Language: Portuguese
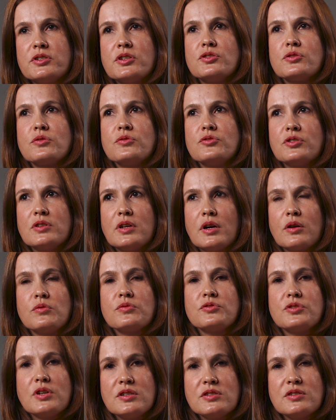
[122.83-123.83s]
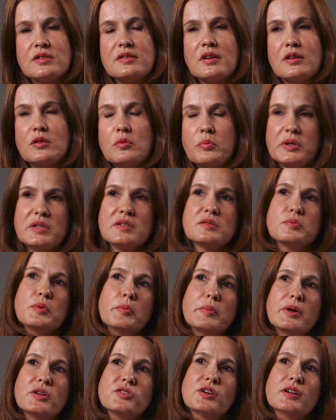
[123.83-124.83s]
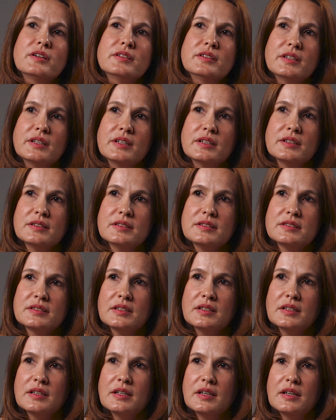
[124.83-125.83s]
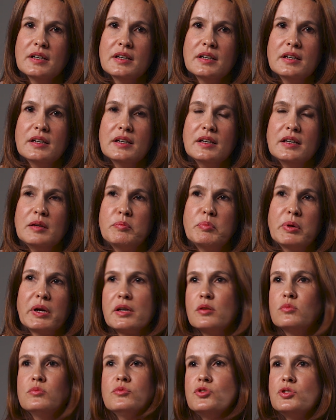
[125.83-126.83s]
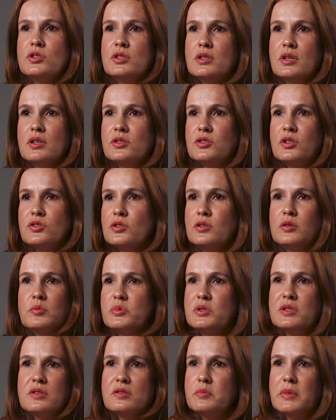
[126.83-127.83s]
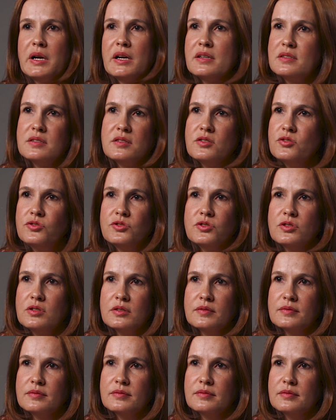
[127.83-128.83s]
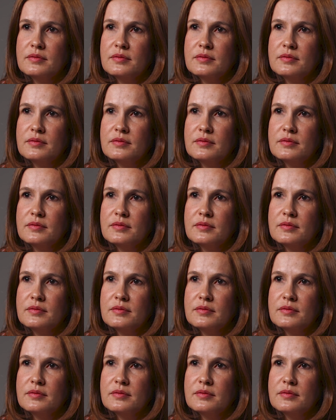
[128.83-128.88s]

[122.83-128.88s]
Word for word: a gente continuar conscientizando principalmente a liderança e para que um dia a gente não precise mais existir.